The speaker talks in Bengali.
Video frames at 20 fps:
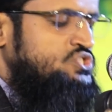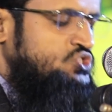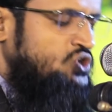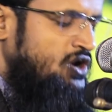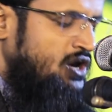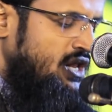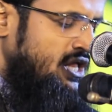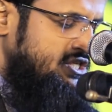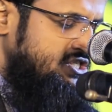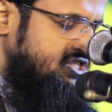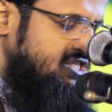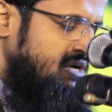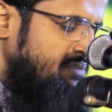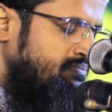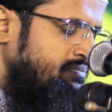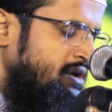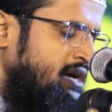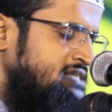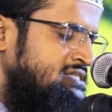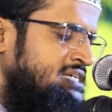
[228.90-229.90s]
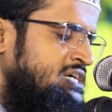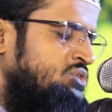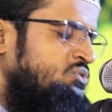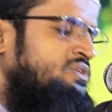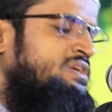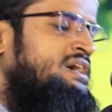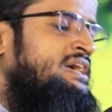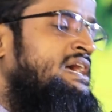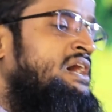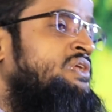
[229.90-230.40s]
জল্লাদ সামনে হাজির
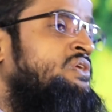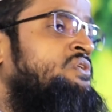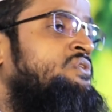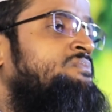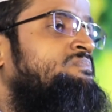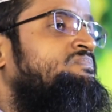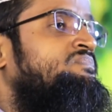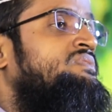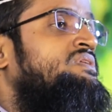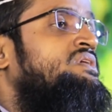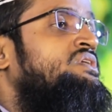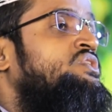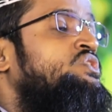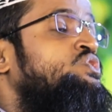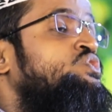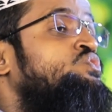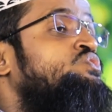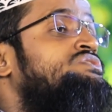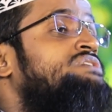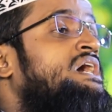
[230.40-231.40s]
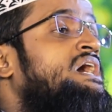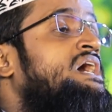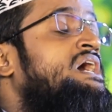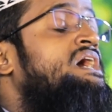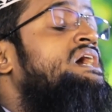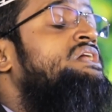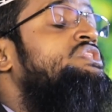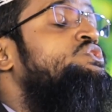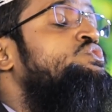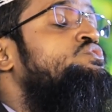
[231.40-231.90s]
হয়ে গেল দুটা
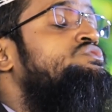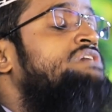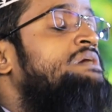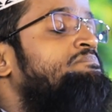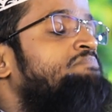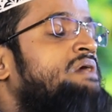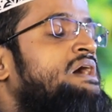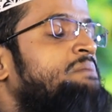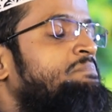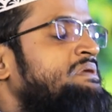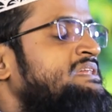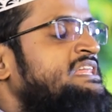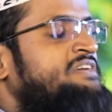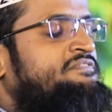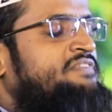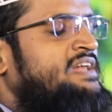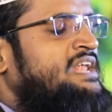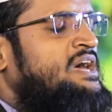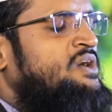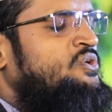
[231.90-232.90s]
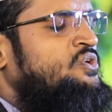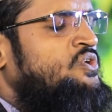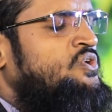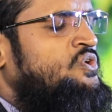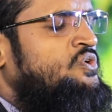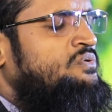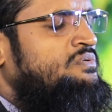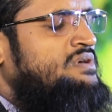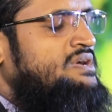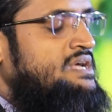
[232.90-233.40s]
হাত দুটা পা বেঁধে ফেলা
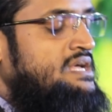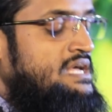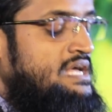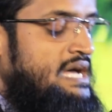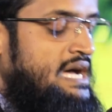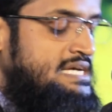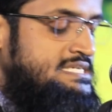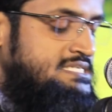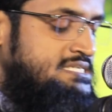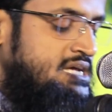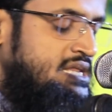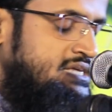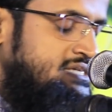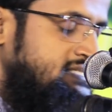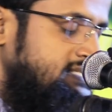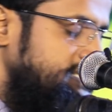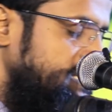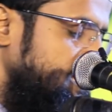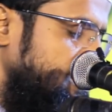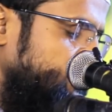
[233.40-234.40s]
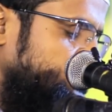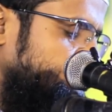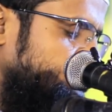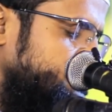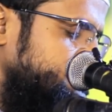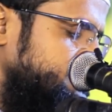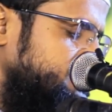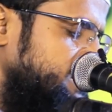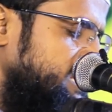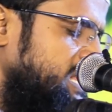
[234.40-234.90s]
হলো আসিয়ান
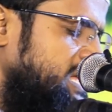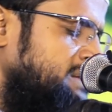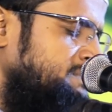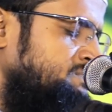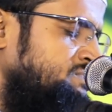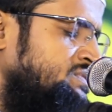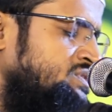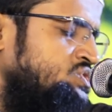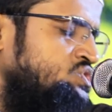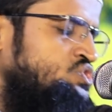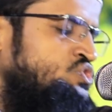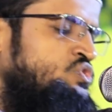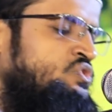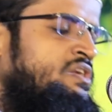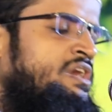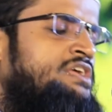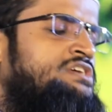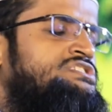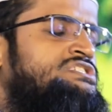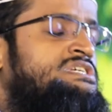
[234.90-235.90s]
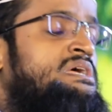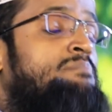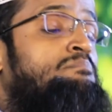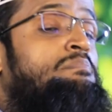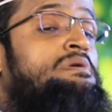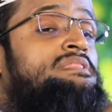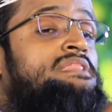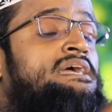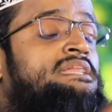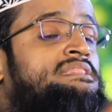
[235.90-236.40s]
সালাম চোখের
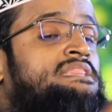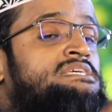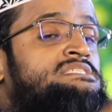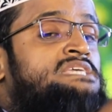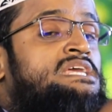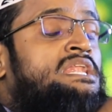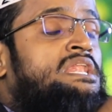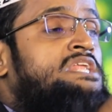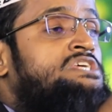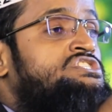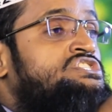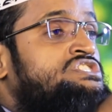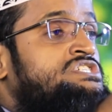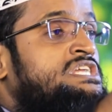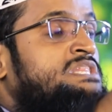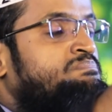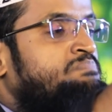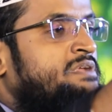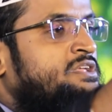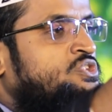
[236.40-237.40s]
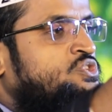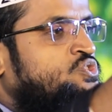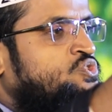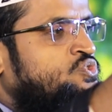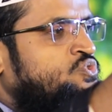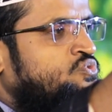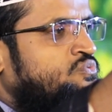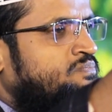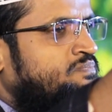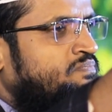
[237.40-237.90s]
সামনে দেখতেছেন নিশ্চিত
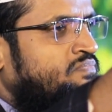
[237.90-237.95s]
মৃত্যু